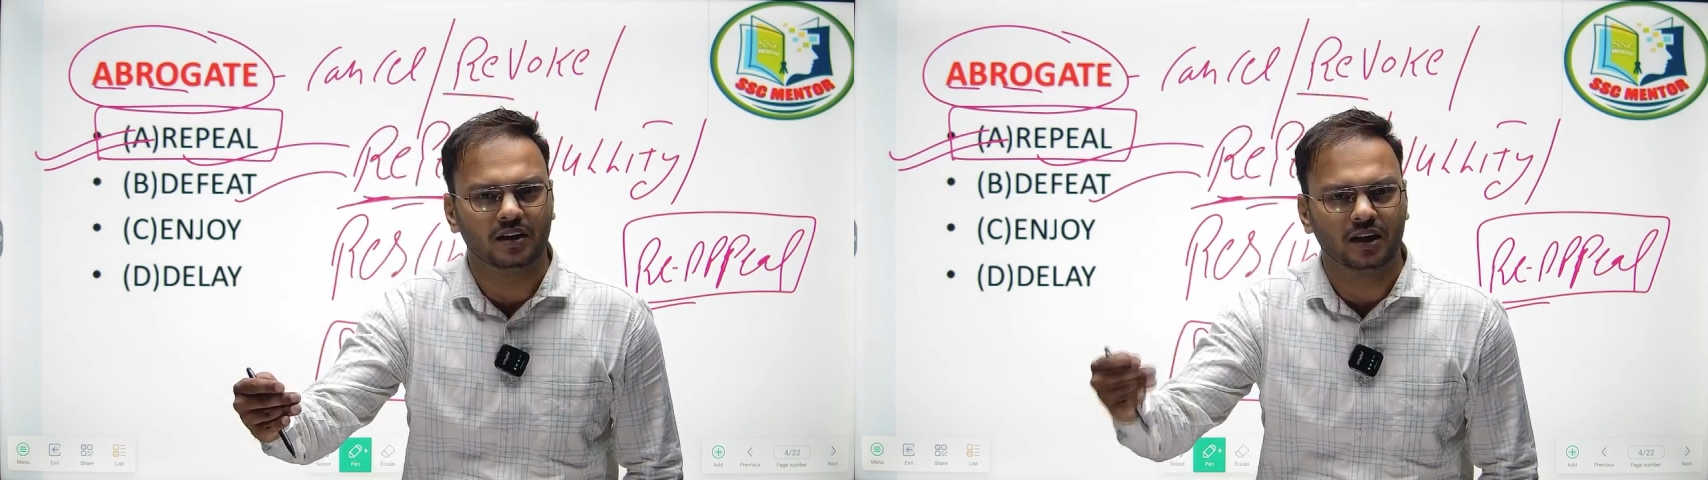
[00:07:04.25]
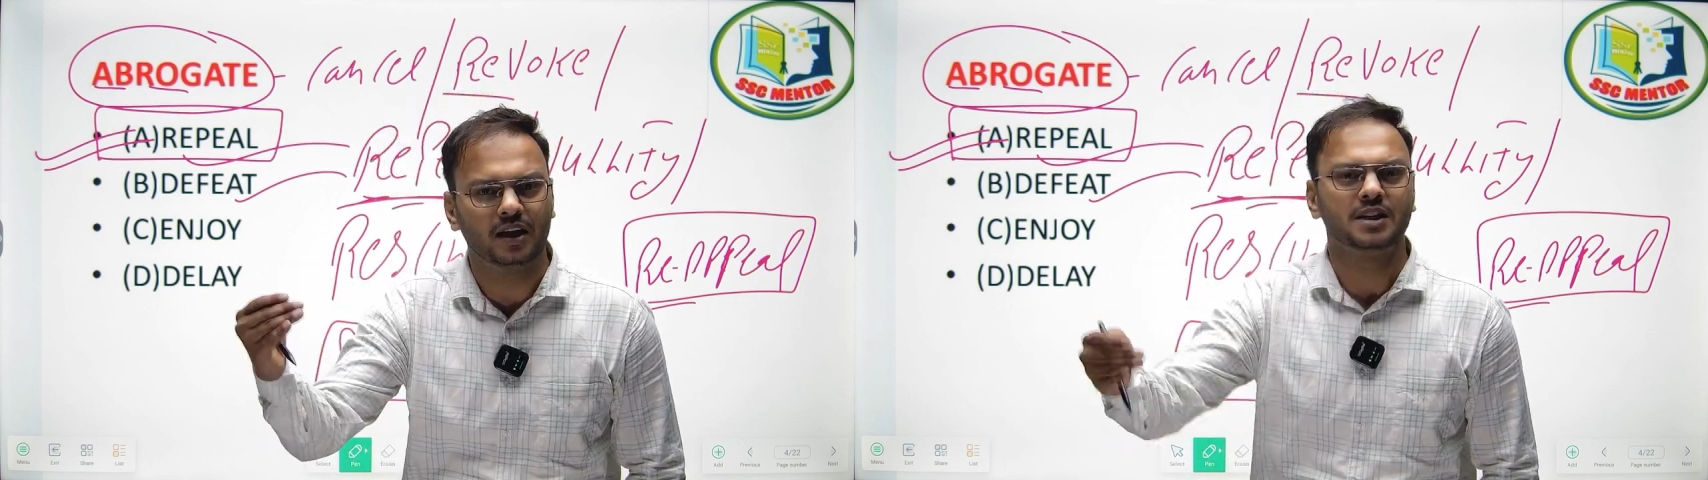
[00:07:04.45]

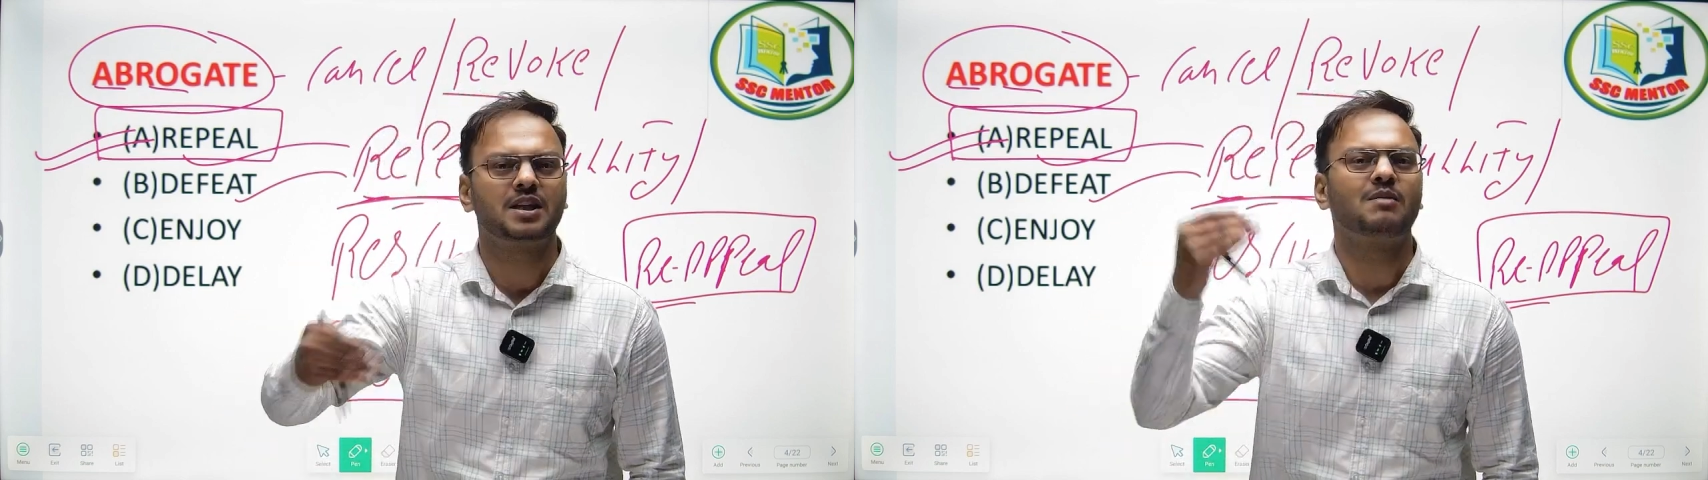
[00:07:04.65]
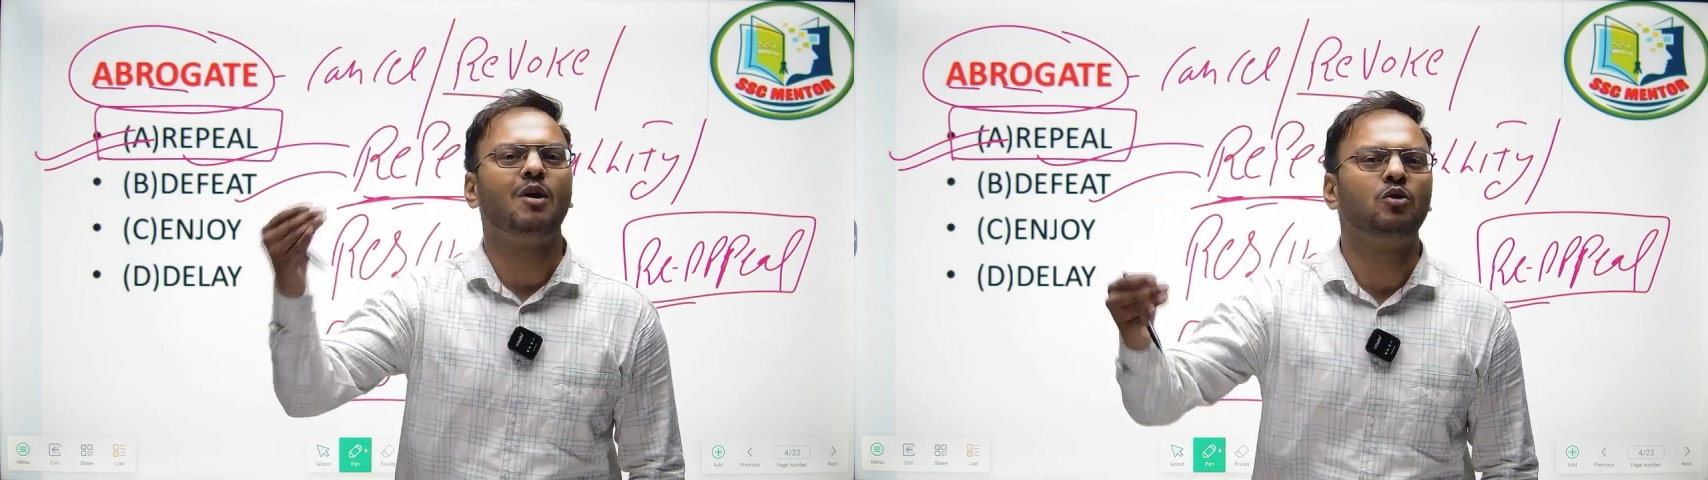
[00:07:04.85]
यानी कि
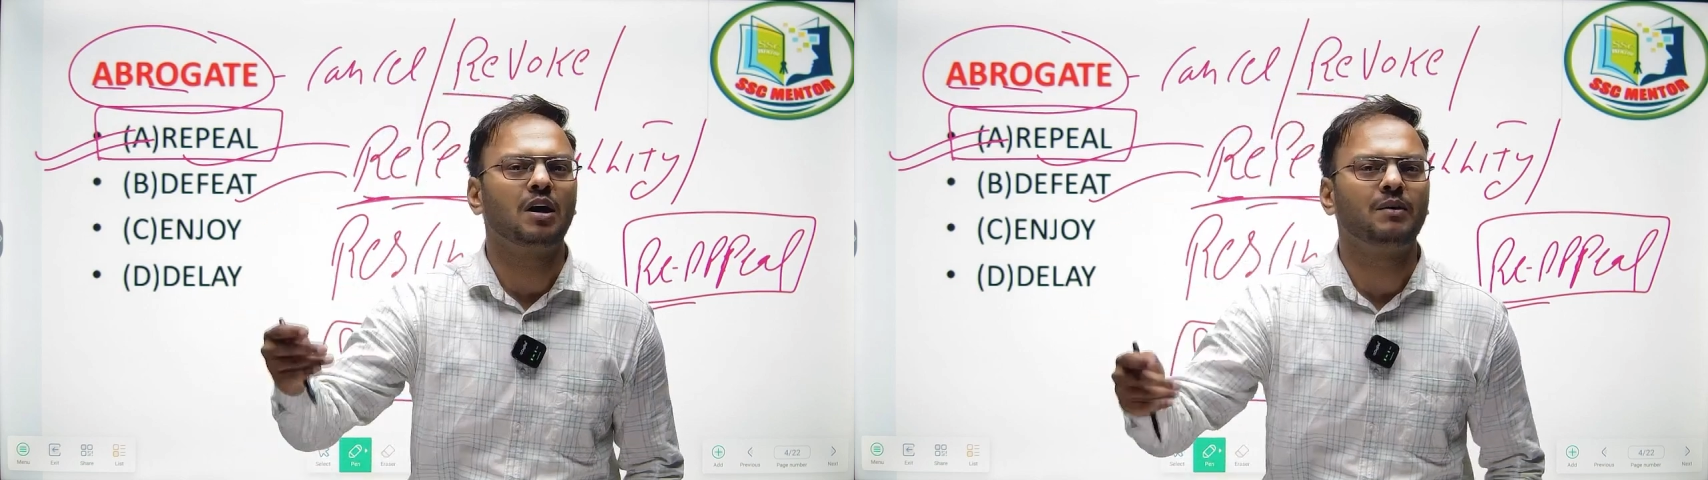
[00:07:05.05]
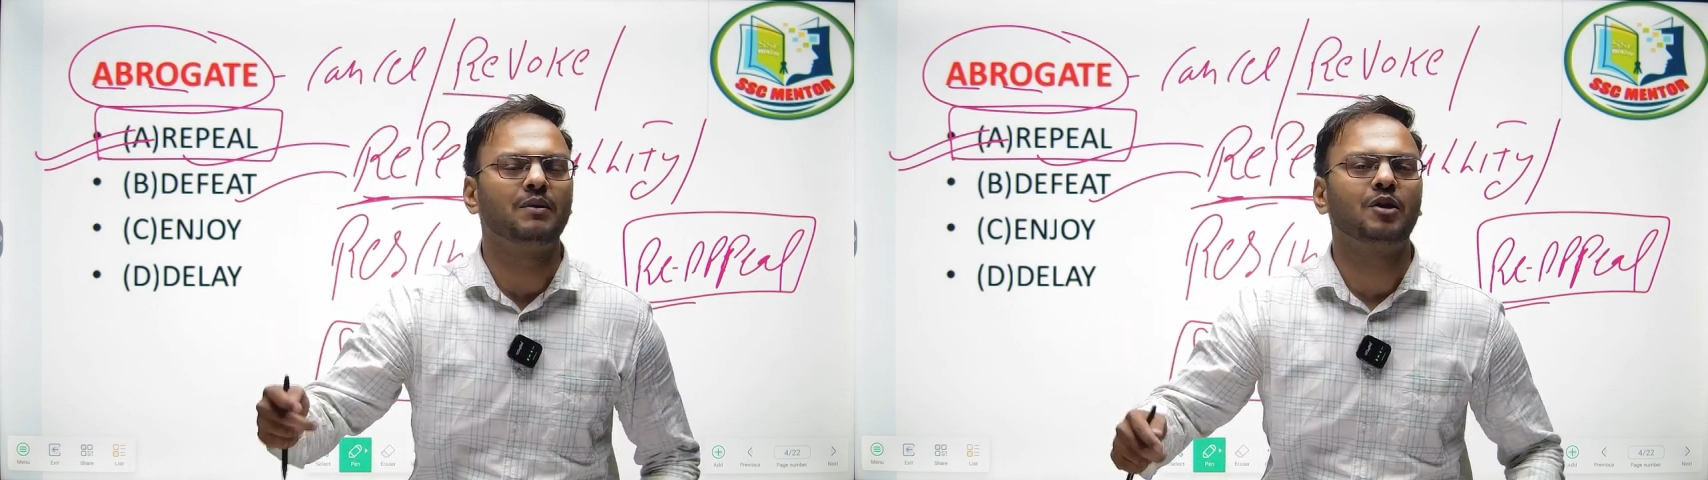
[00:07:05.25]
सरमाउंट का
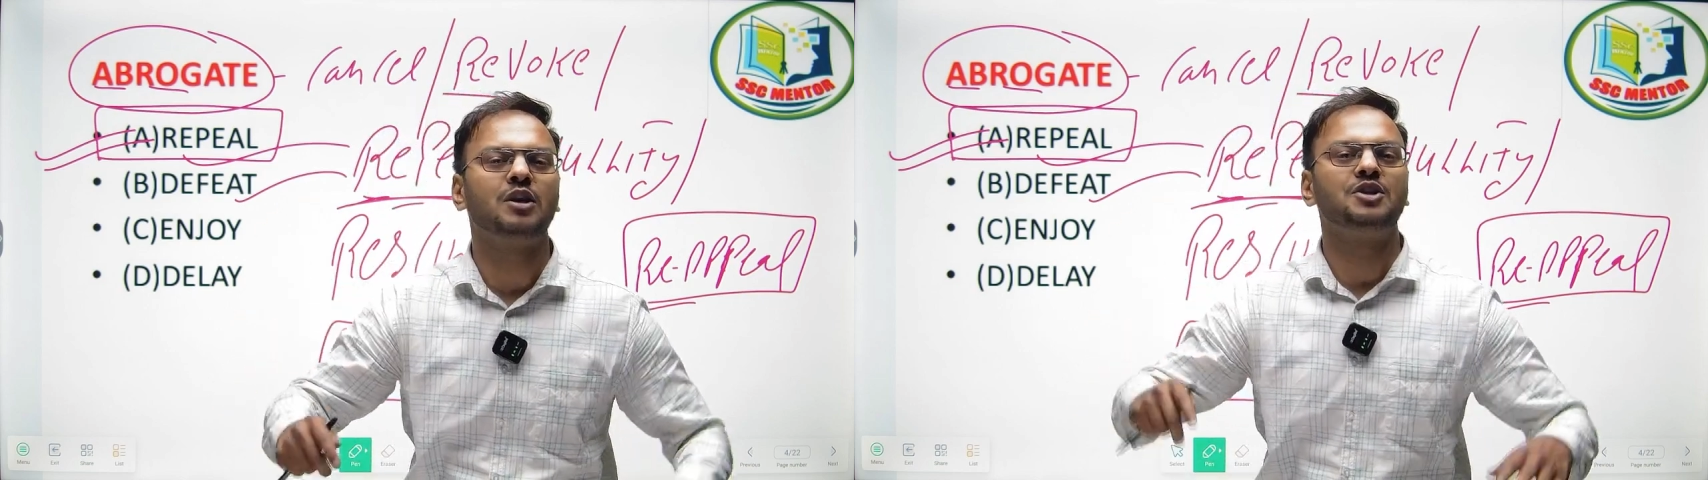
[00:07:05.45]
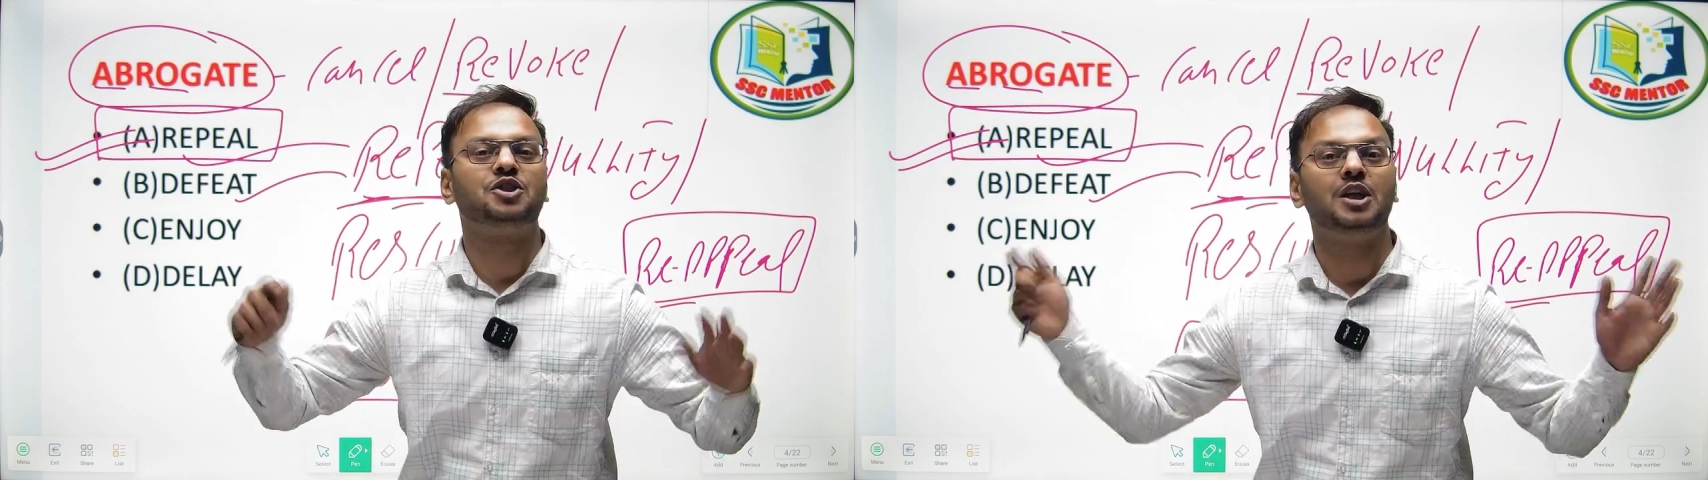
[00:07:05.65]
मतलब क्या होता
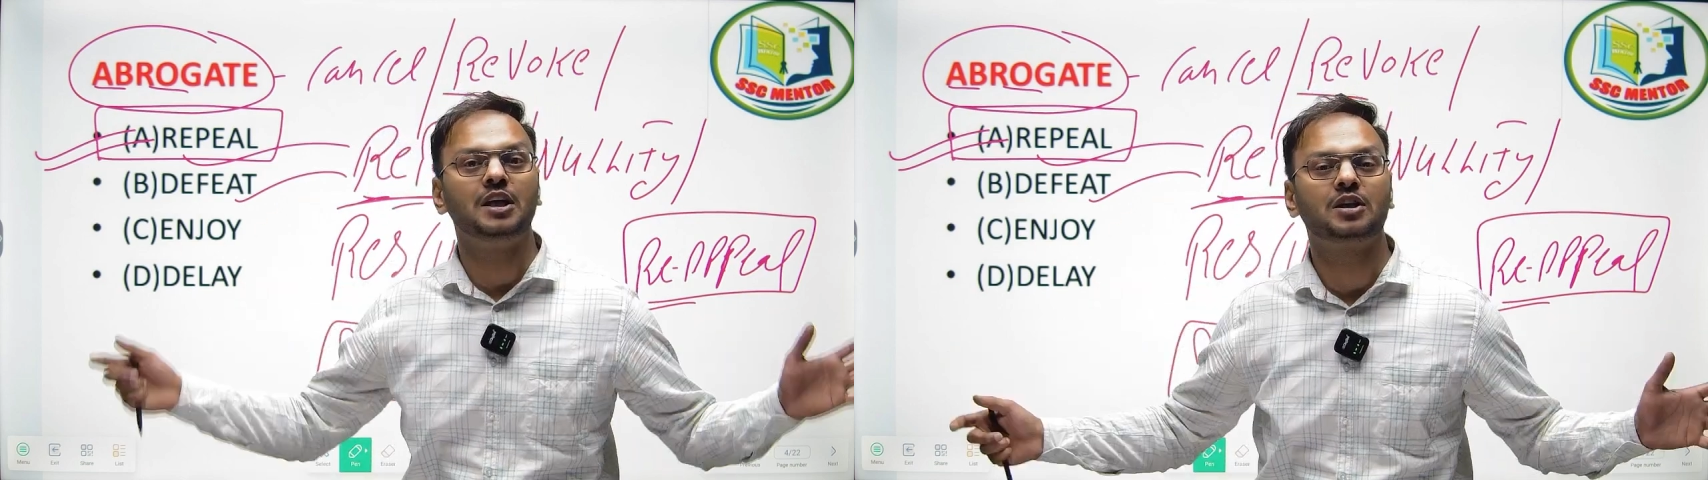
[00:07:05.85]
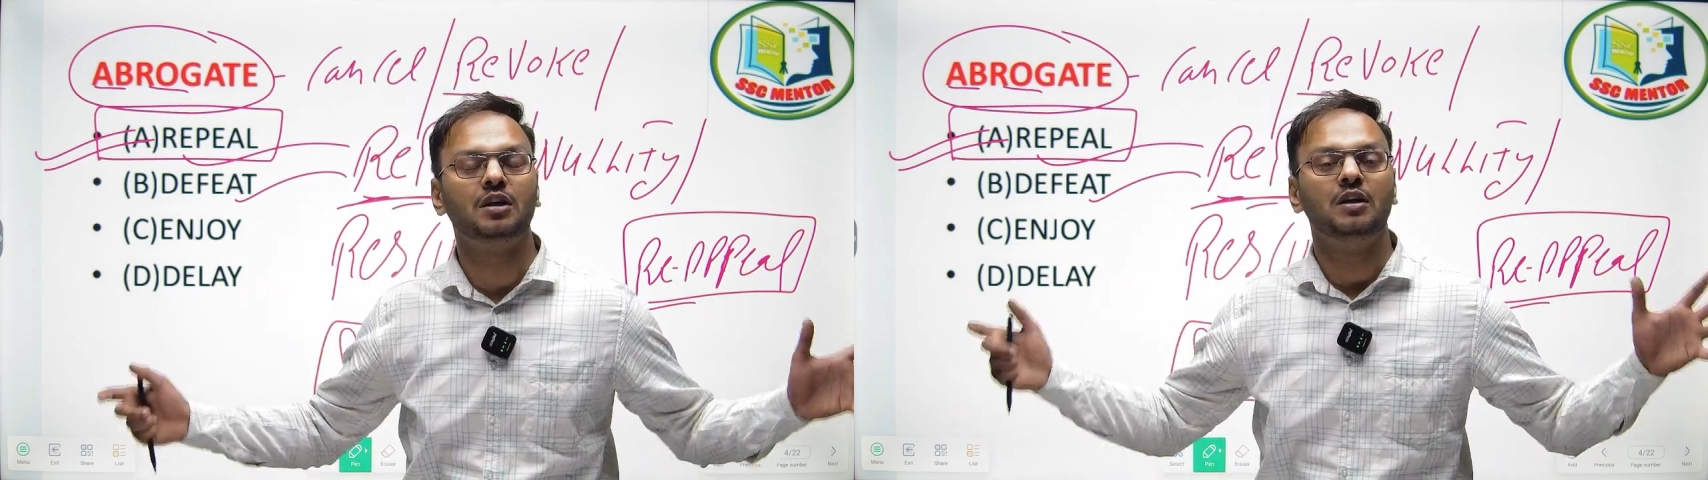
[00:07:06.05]
है जीत